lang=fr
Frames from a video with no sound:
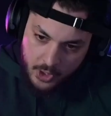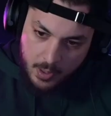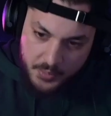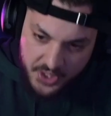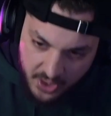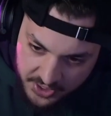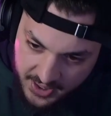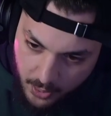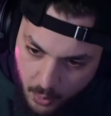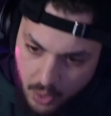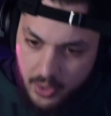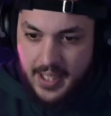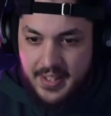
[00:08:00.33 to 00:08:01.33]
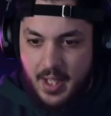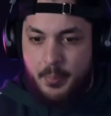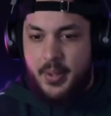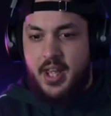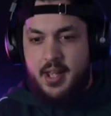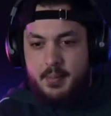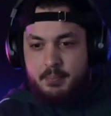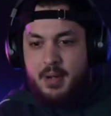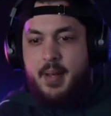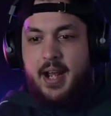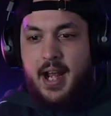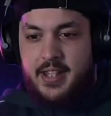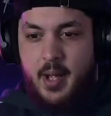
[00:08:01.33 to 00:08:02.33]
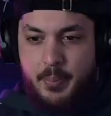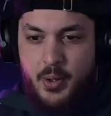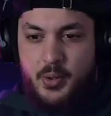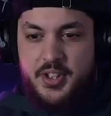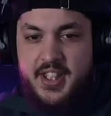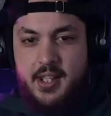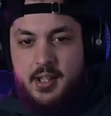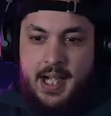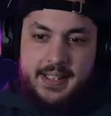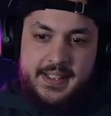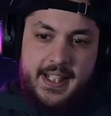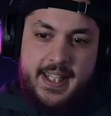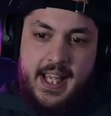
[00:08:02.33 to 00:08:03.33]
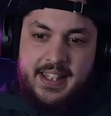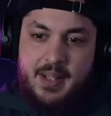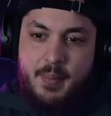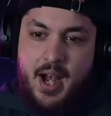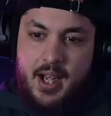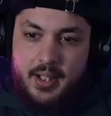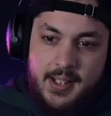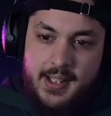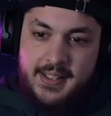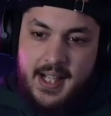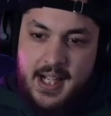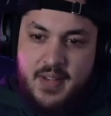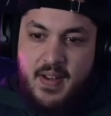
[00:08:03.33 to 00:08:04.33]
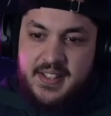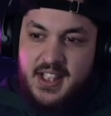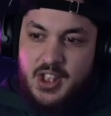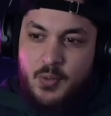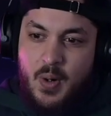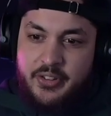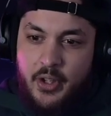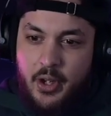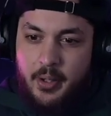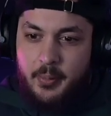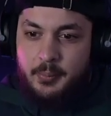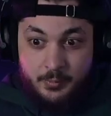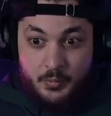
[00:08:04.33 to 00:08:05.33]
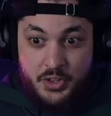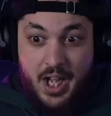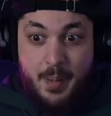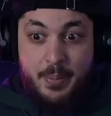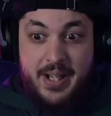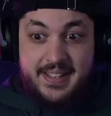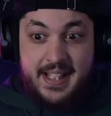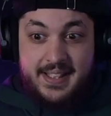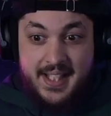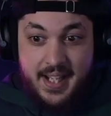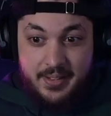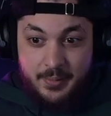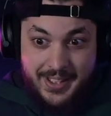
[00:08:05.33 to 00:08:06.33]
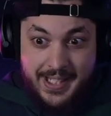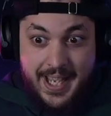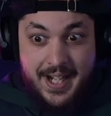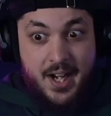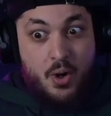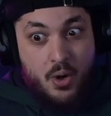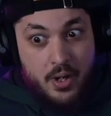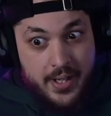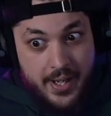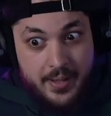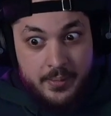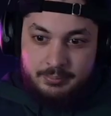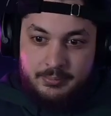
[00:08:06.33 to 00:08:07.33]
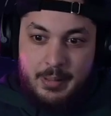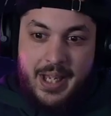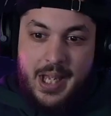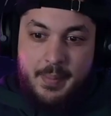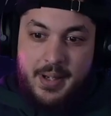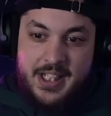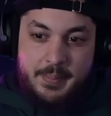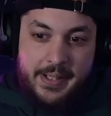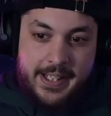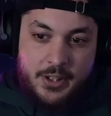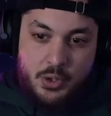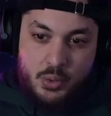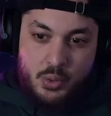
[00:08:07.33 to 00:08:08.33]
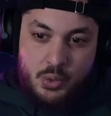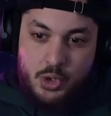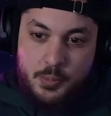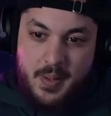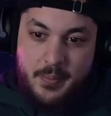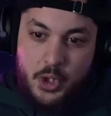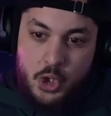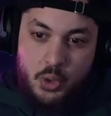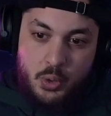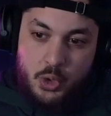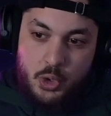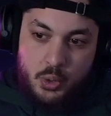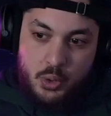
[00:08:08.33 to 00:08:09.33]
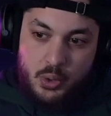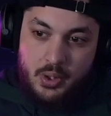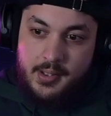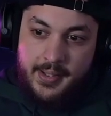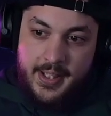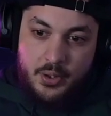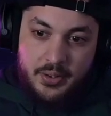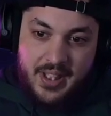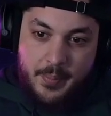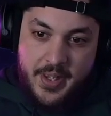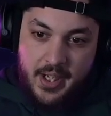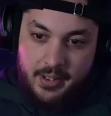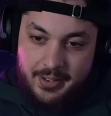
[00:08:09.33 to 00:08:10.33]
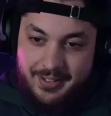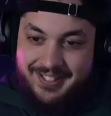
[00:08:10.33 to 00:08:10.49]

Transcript: comme ça dans le salon, canapé, ma mère canapé aussi, la série elle démarre. Et c'est l'anniversaire de Walter. Vous vous en rappelez de cette scène Et elle est longue, hein Ma mère, elle m'a dit, mais qu'est-ce que tu, tu, tu, tu... Qu'est-ce que t'as mis là